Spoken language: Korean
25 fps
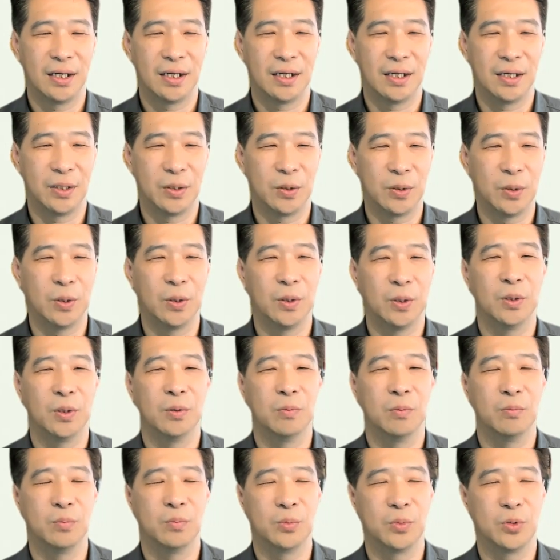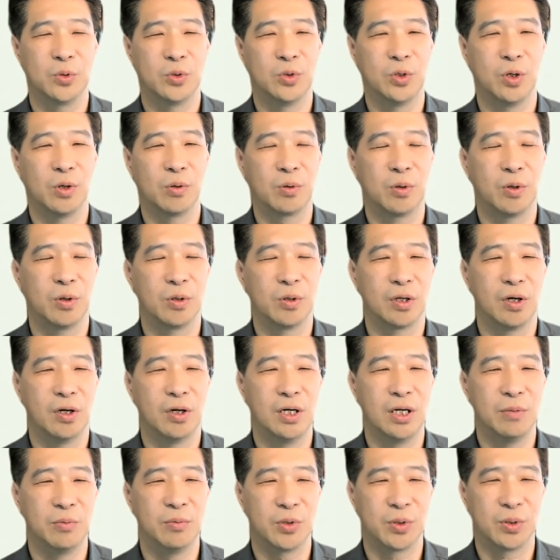그리고 두렵고
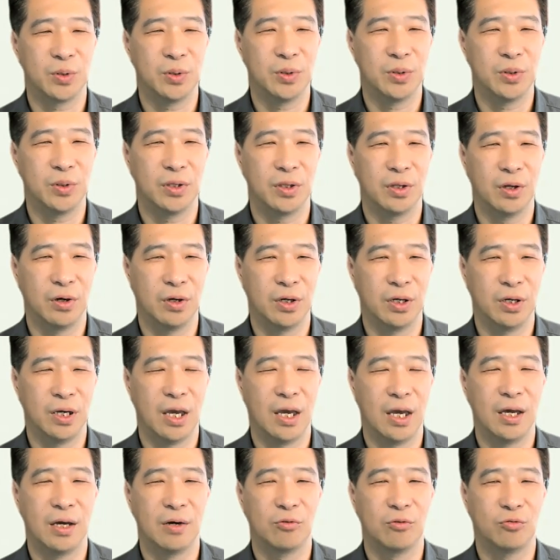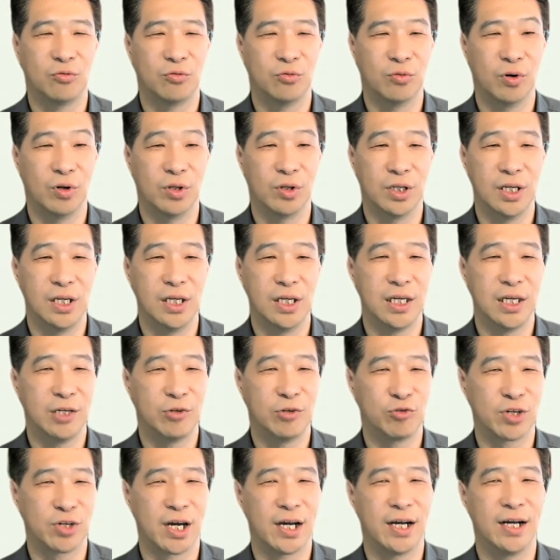떨림으로 너희의 구원을
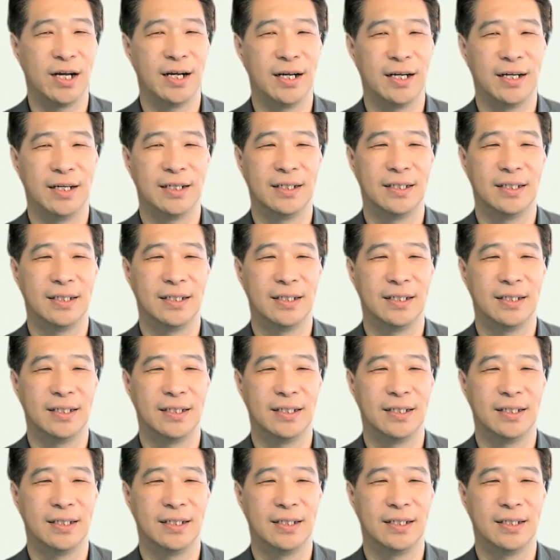이루라.